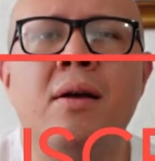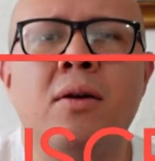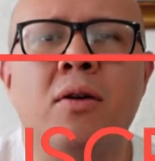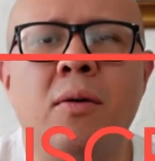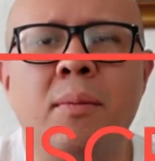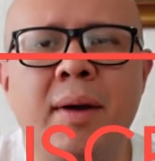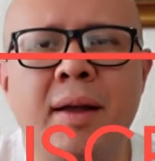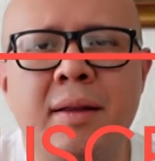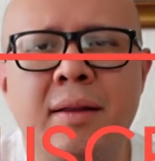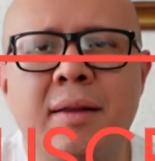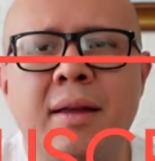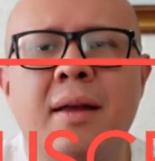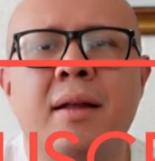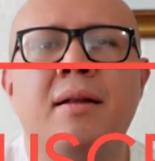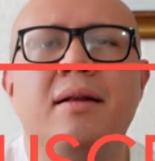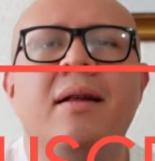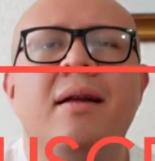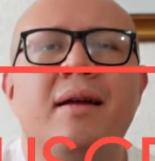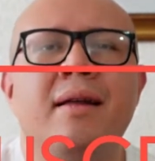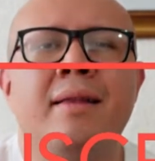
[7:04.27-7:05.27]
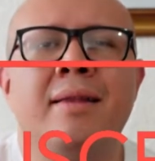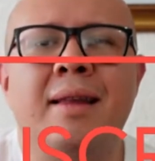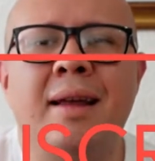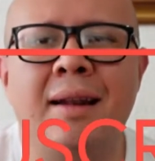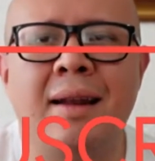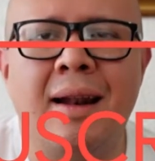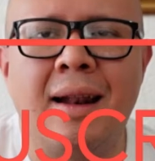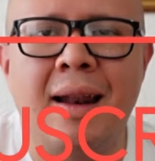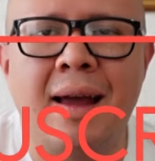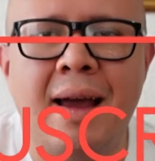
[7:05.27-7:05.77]
comenten,
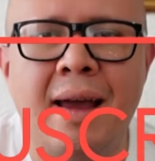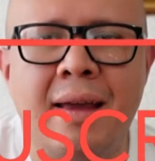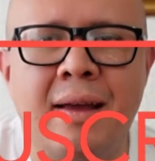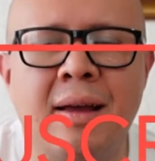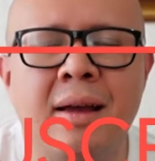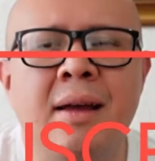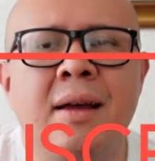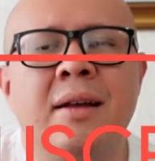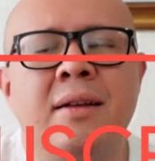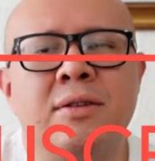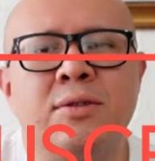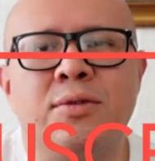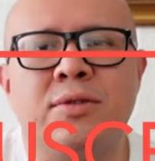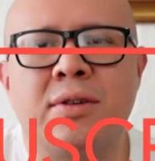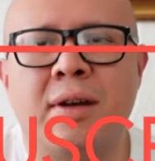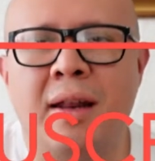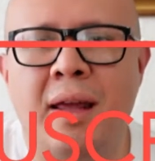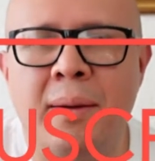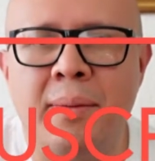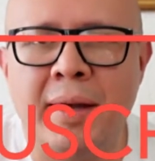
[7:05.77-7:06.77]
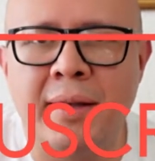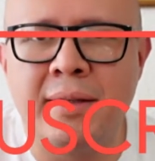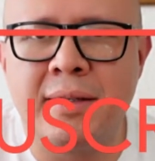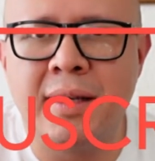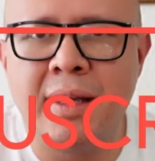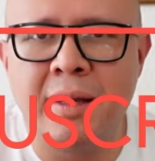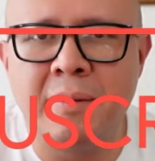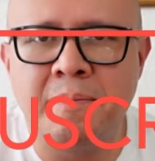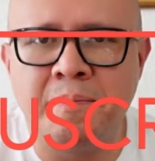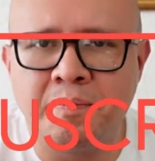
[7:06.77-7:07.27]
denle like,
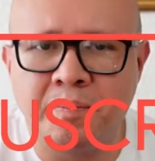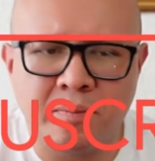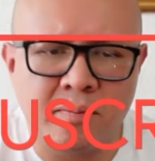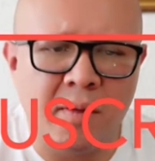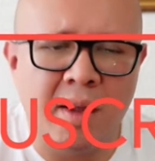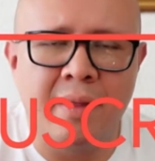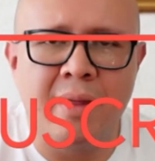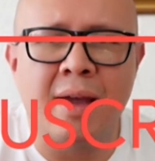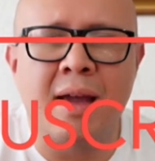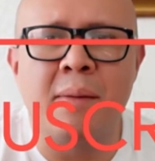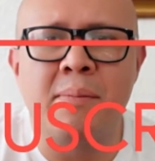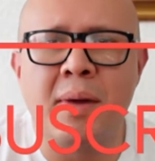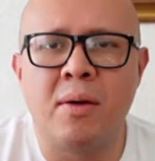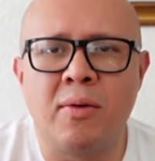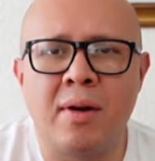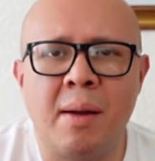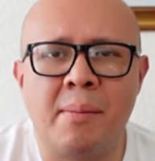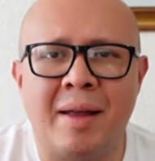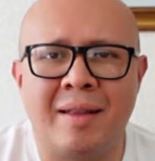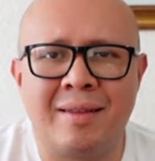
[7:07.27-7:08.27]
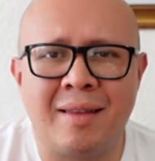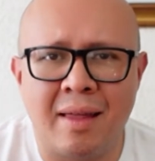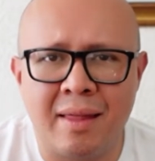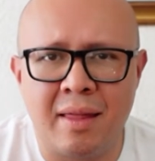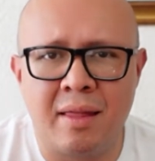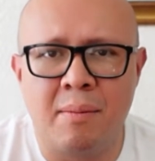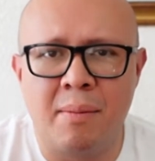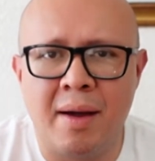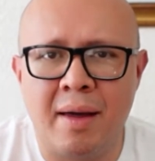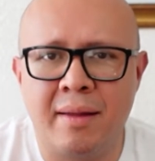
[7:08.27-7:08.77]
suscríbanse, eh, déjenme una
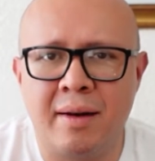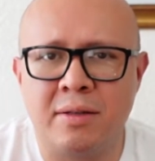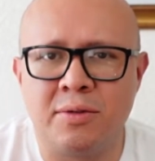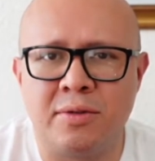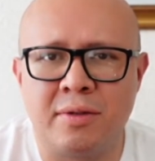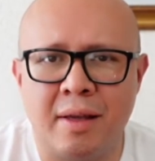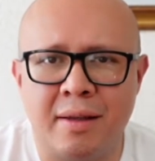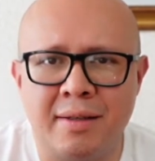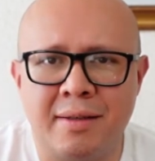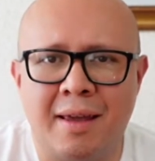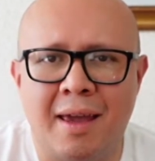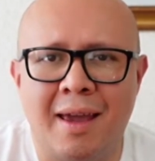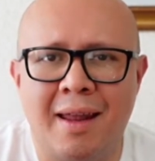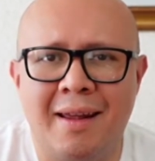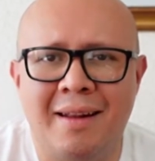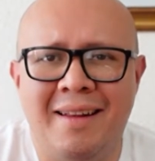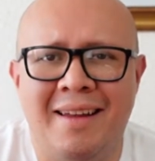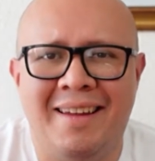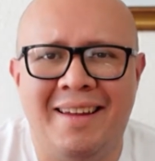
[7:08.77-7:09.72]
mentada de madre si ustedes quieren.